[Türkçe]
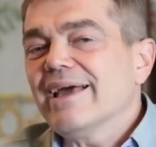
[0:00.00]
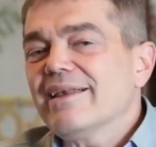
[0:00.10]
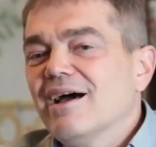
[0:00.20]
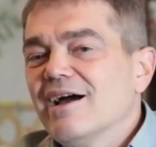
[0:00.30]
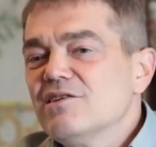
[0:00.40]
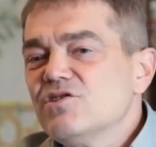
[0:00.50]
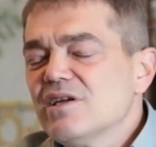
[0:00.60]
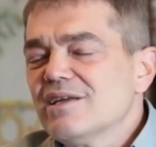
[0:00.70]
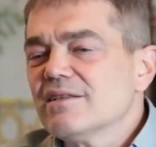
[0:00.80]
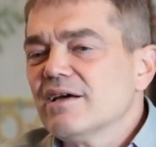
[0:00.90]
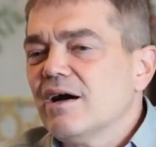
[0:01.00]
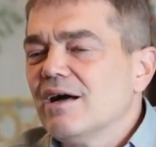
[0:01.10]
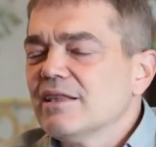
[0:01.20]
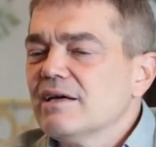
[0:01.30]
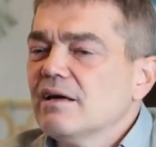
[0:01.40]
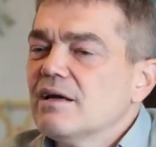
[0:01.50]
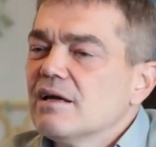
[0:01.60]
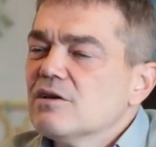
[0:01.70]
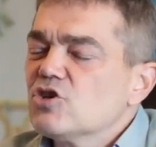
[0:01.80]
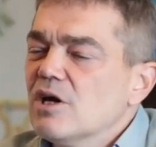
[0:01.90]
Yani aynı şekilde Allah
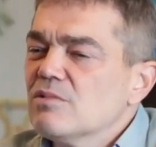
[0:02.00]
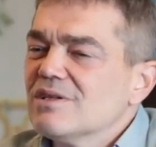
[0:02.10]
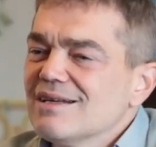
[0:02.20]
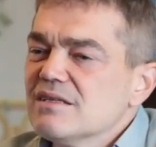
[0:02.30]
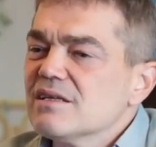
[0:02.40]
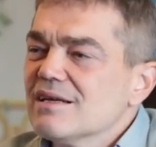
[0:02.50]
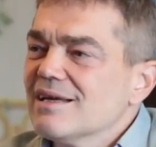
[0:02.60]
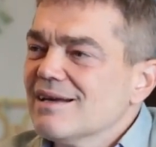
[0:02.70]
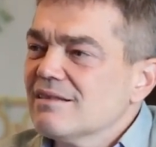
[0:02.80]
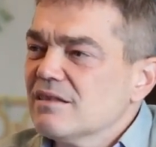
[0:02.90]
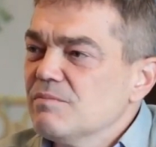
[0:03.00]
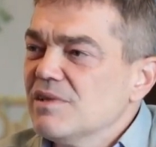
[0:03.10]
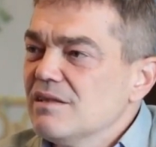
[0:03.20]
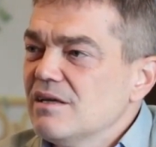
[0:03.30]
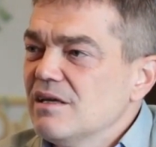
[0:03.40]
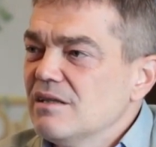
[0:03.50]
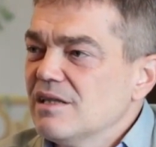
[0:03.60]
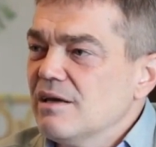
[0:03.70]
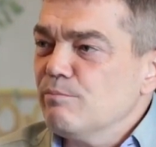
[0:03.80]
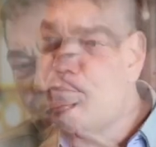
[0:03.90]
çamurdan insanı yarattım
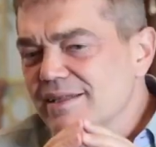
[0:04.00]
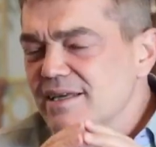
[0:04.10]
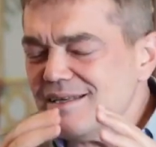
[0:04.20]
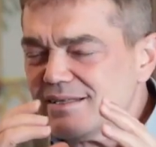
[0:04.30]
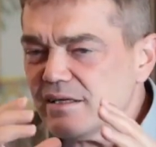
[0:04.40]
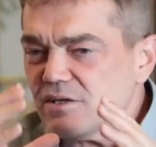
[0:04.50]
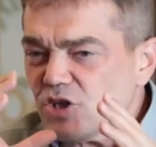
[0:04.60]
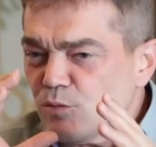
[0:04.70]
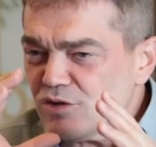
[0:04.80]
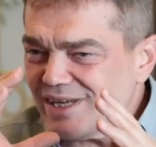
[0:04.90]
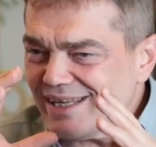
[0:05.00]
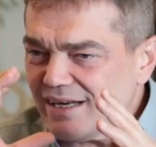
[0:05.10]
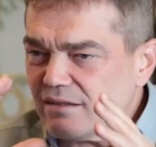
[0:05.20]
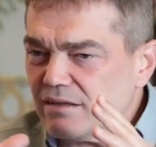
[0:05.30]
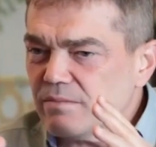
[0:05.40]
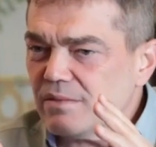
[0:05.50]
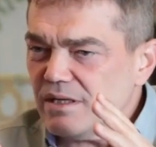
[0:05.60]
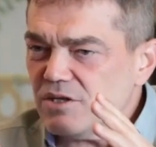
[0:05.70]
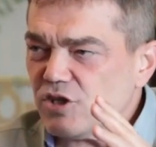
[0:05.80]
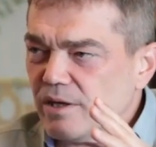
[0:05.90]
dediğinde, Allah insanı çamurdan yarattım
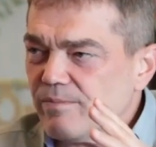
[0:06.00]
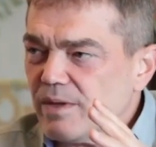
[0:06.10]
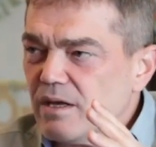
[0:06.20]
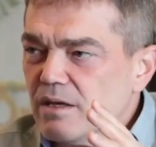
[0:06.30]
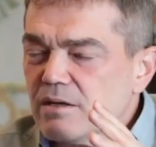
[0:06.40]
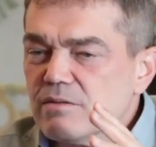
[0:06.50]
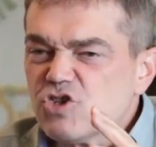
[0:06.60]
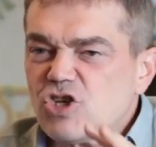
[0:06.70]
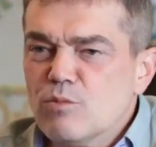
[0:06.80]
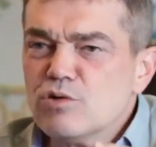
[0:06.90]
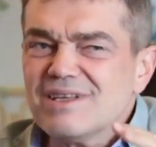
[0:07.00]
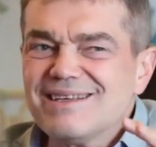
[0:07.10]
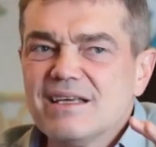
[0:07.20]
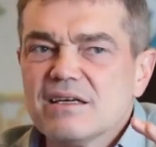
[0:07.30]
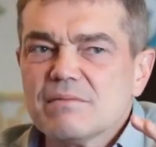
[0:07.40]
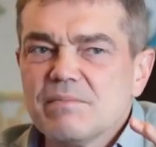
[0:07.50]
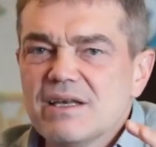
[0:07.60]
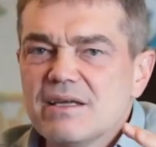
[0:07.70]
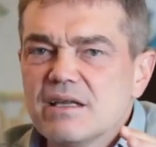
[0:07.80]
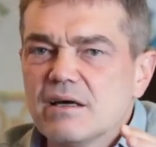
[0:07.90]
deyince, çamurdan
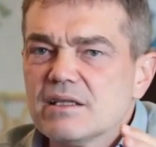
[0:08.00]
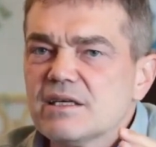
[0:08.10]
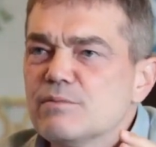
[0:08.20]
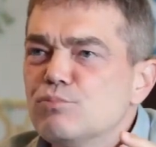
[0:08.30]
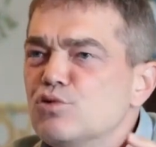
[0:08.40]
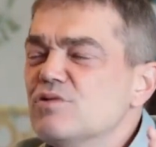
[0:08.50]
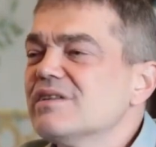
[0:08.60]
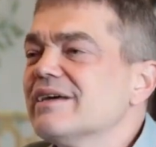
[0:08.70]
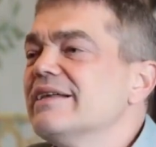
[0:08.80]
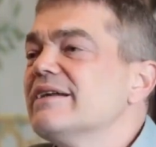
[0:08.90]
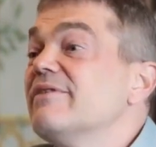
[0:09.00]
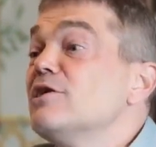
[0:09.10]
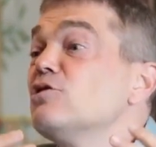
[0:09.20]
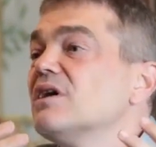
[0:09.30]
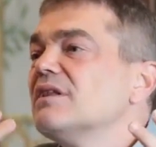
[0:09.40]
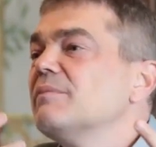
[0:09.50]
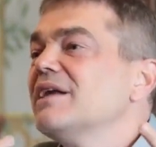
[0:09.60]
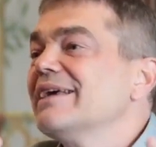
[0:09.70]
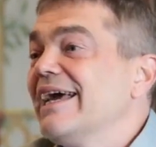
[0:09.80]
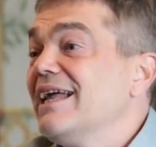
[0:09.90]
yaratma ile ilgili aradaki bütün detayları veriyor
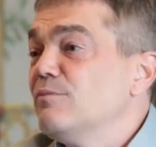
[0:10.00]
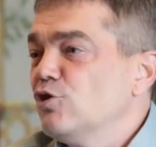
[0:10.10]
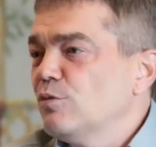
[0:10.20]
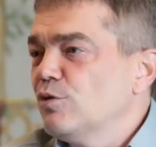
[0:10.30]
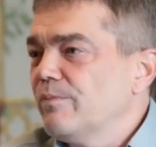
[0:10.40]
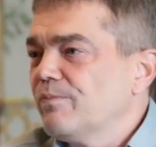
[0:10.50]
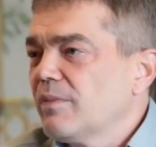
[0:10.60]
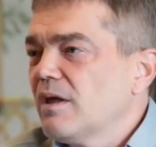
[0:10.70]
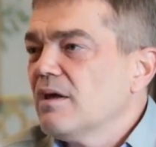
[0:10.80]
anlamına gelmiyor bu.